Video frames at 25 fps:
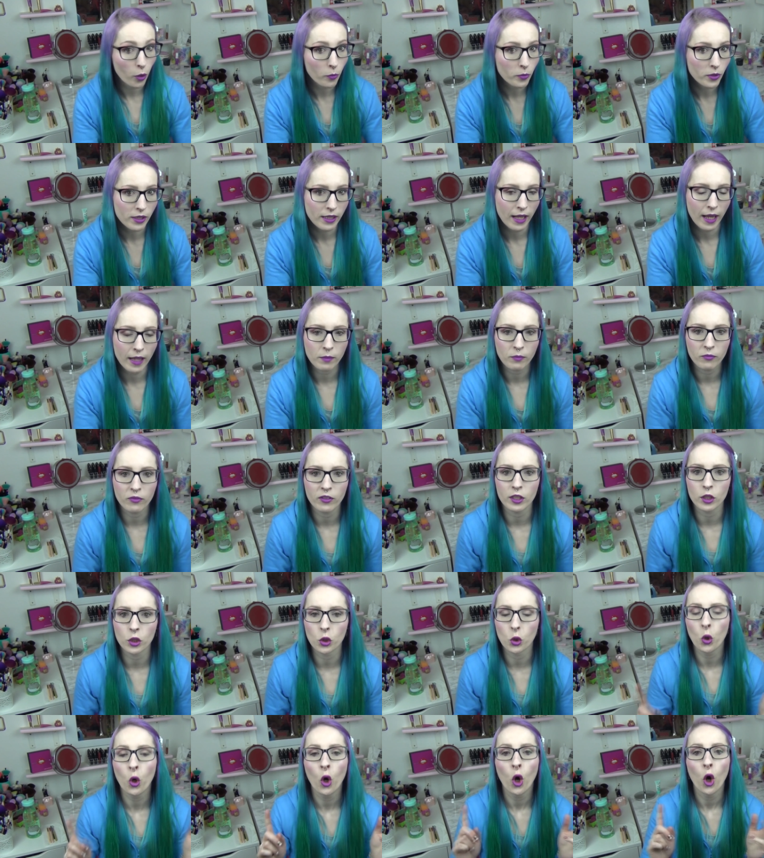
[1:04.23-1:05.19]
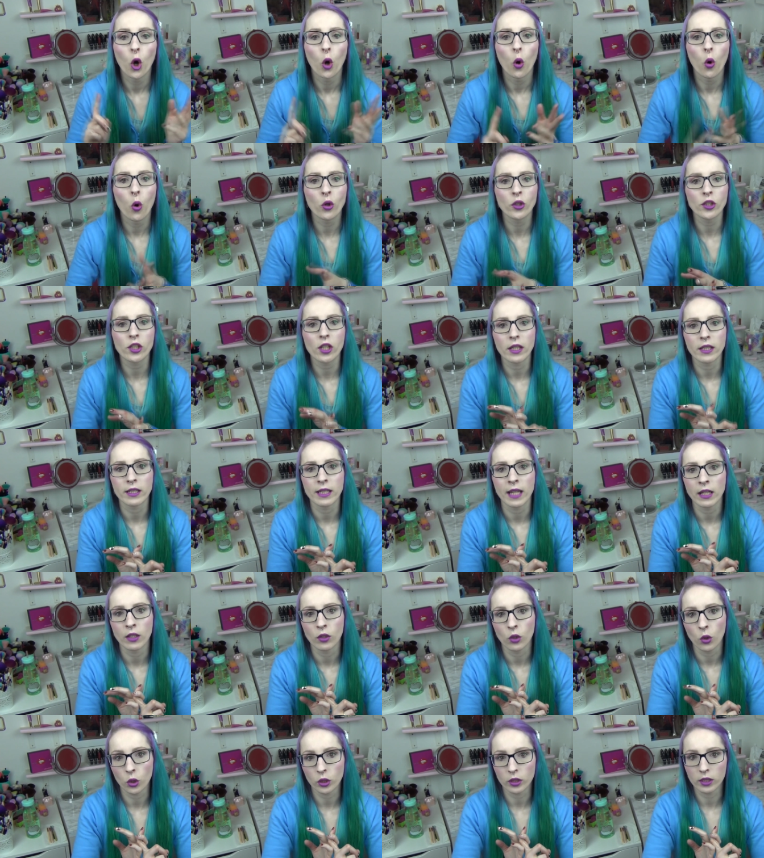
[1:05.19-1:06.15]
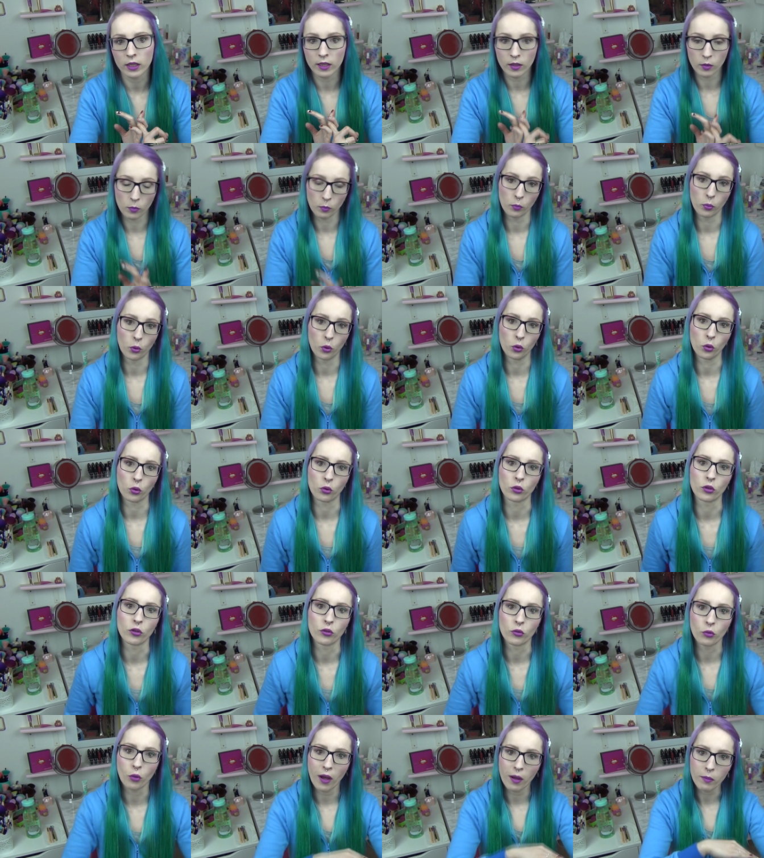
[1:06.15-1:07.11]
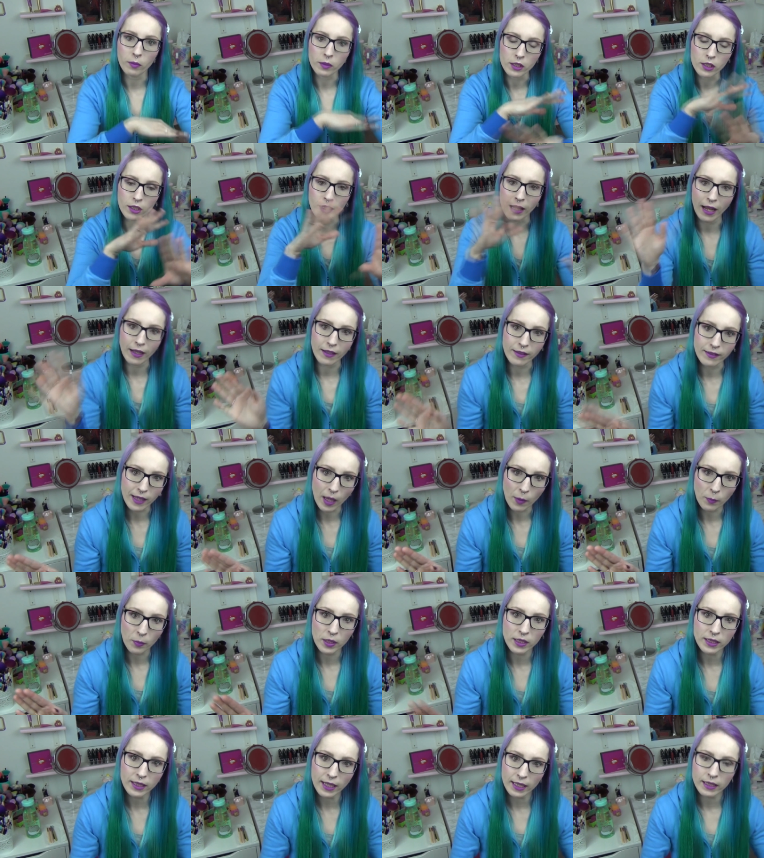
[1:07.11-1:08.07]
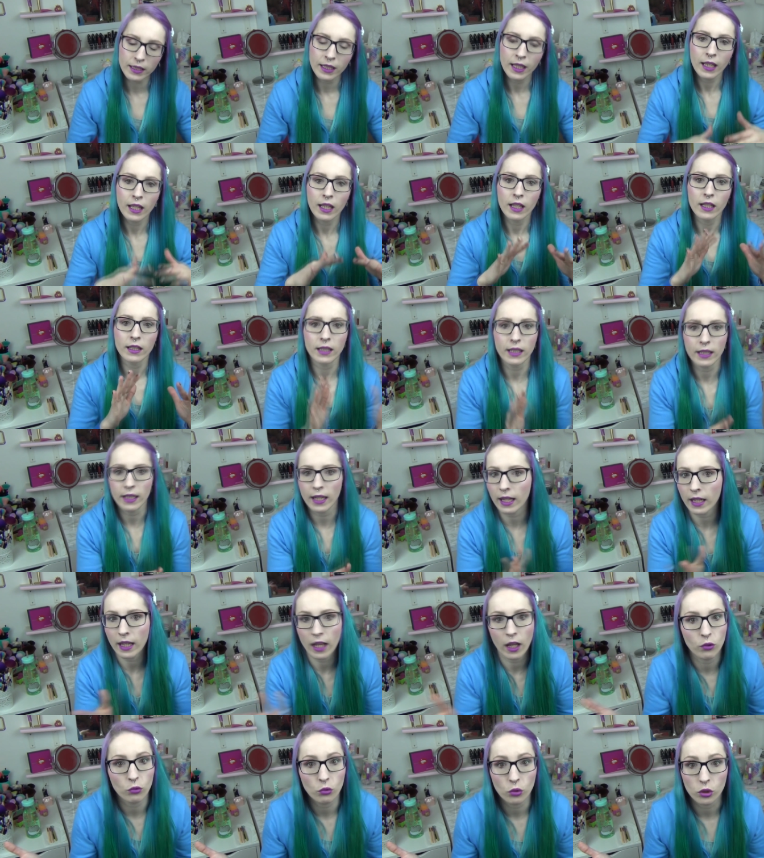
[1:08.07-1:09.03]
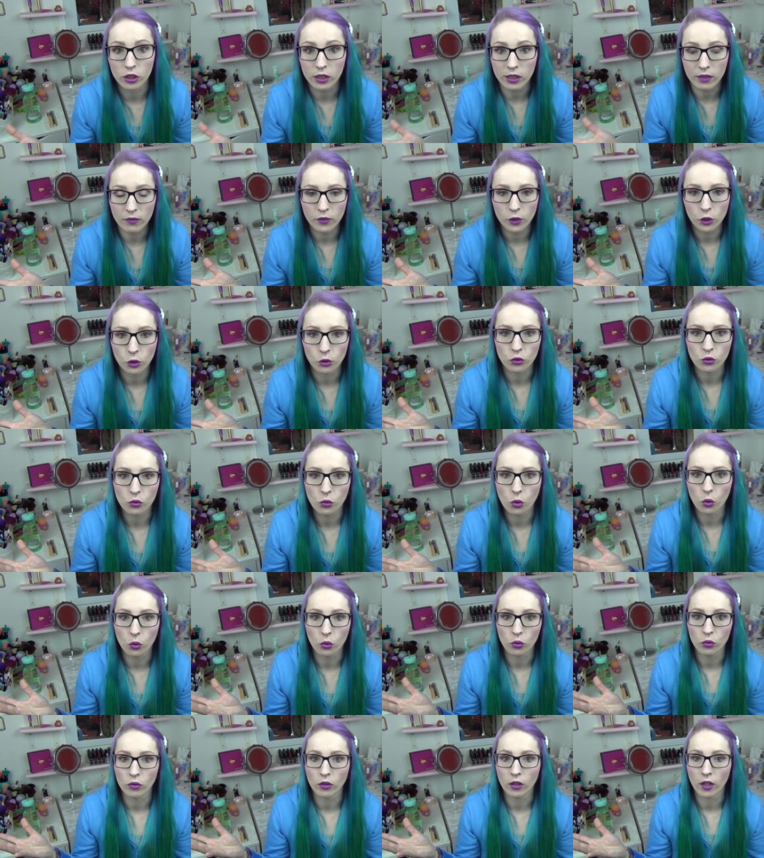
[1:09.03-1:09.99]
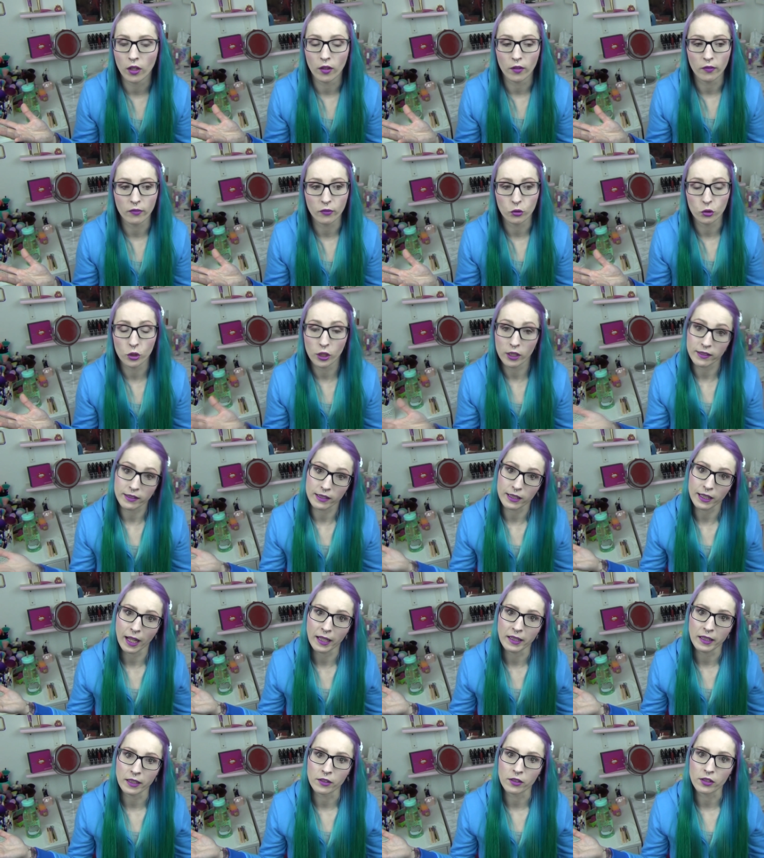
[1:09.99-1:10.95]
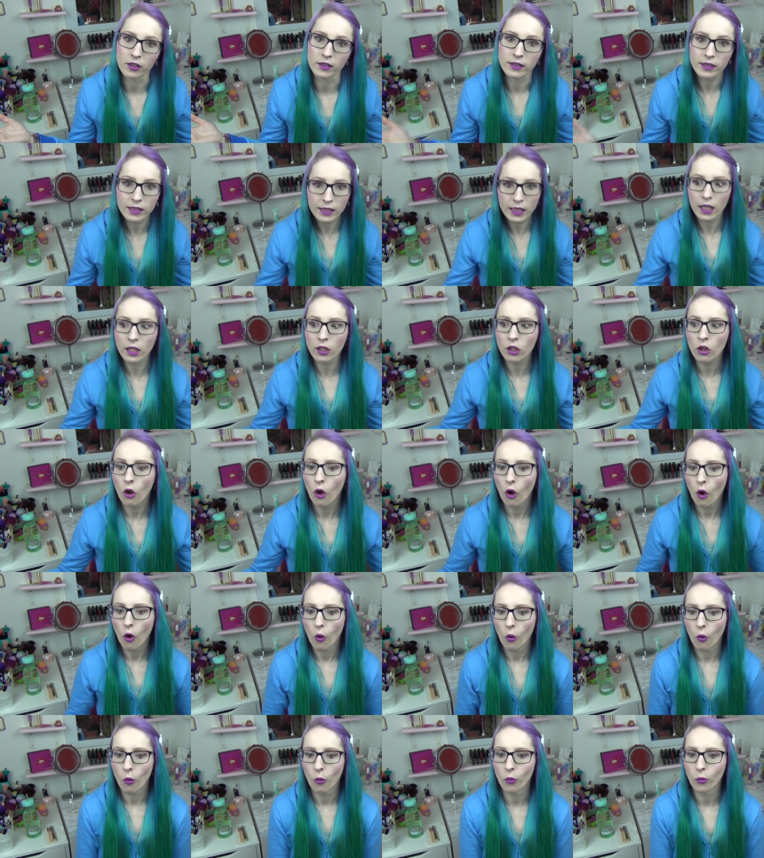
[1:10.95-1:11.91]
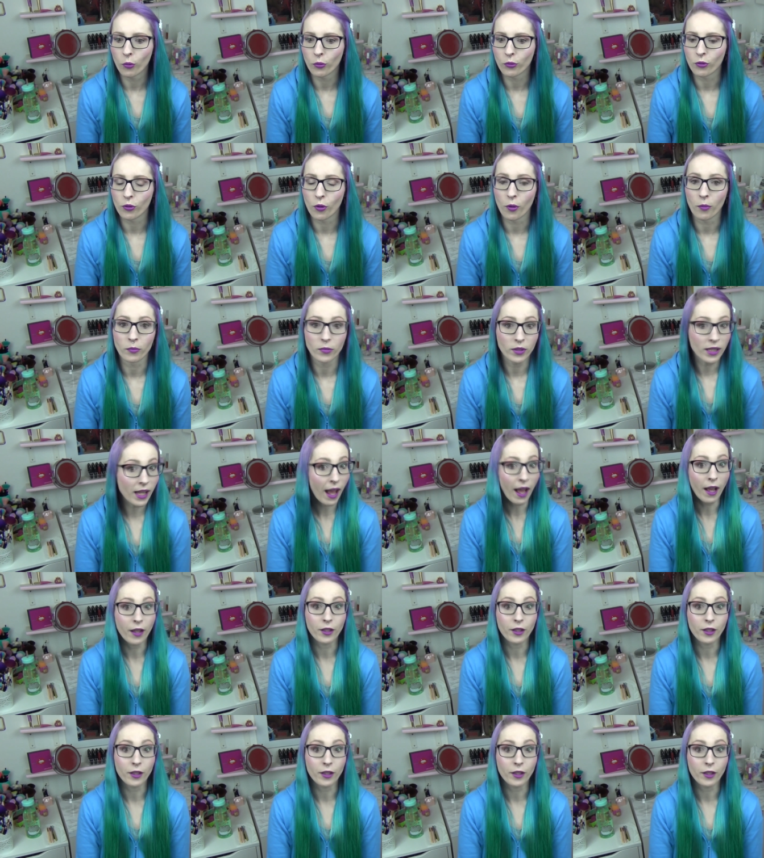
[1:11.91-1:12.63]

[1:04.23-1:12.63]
kommt in ein Video und dann noch die Lippenprodukte. So habe ich dann alles abgedeckt. Jeder kann nur die Videos gucken, äh, für die er sich halt interessiert und ähm, ja,